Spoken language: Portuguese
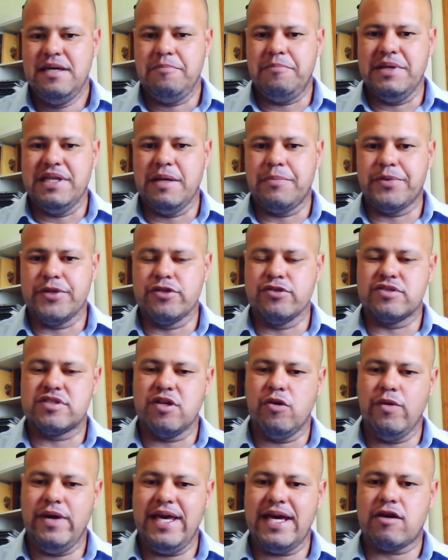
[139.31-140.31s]
pela
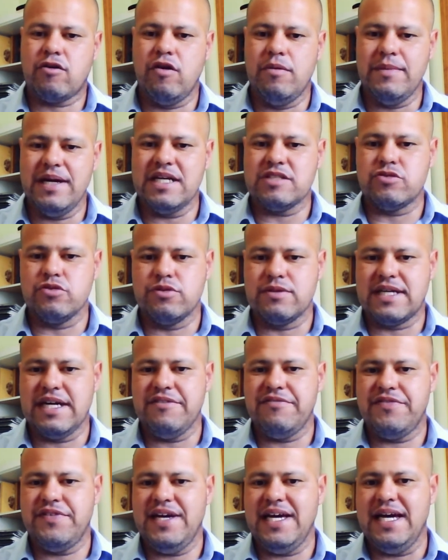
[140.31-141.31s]
produção e comércio do
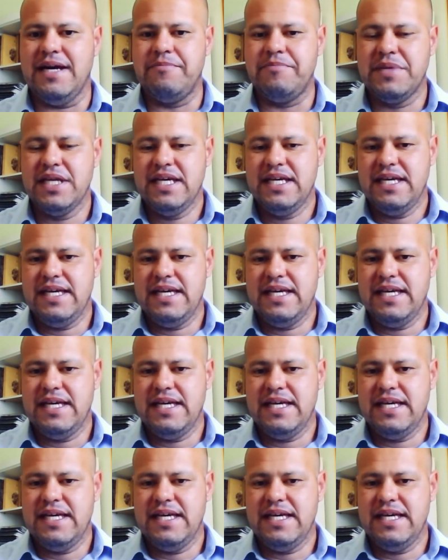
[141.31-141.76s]
café